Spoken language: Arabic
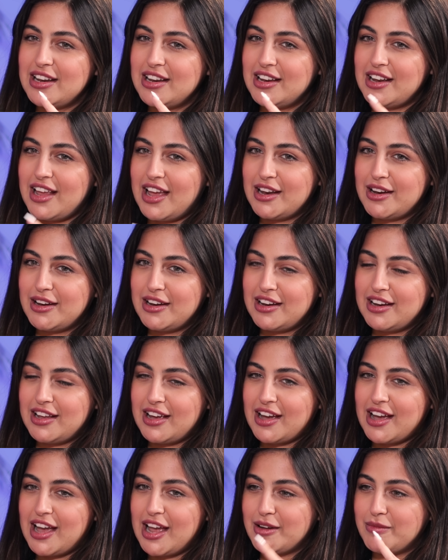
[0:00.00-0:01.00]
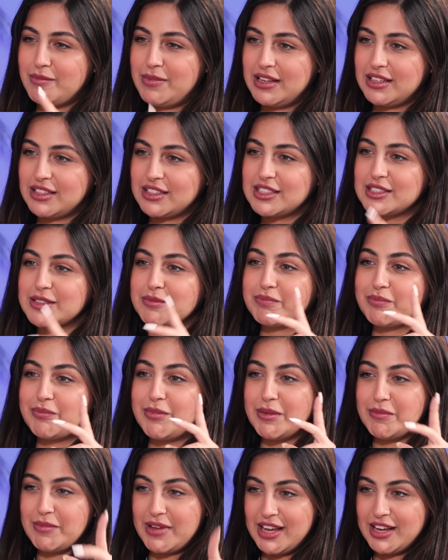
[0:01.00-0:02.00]
الـ الـ البنت
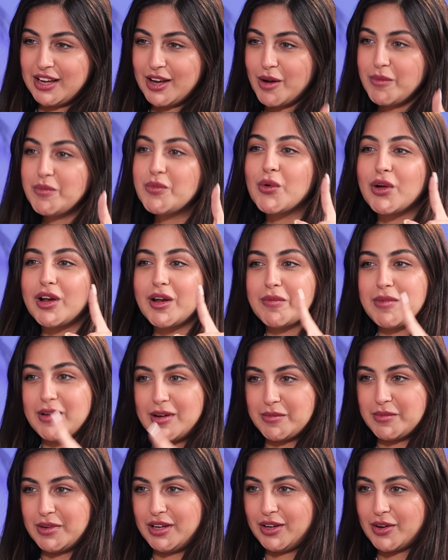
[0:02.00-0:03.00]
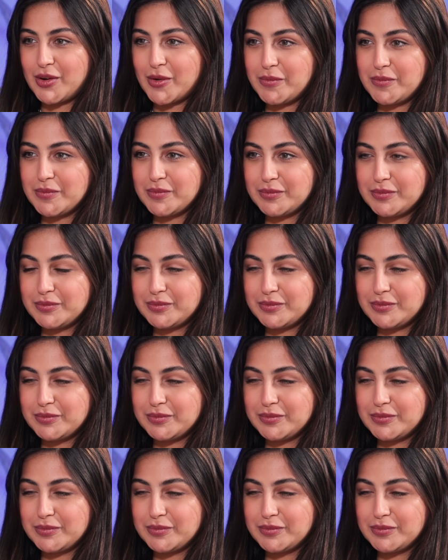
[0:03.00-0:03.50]
بميك اب ولا بلا ميك اب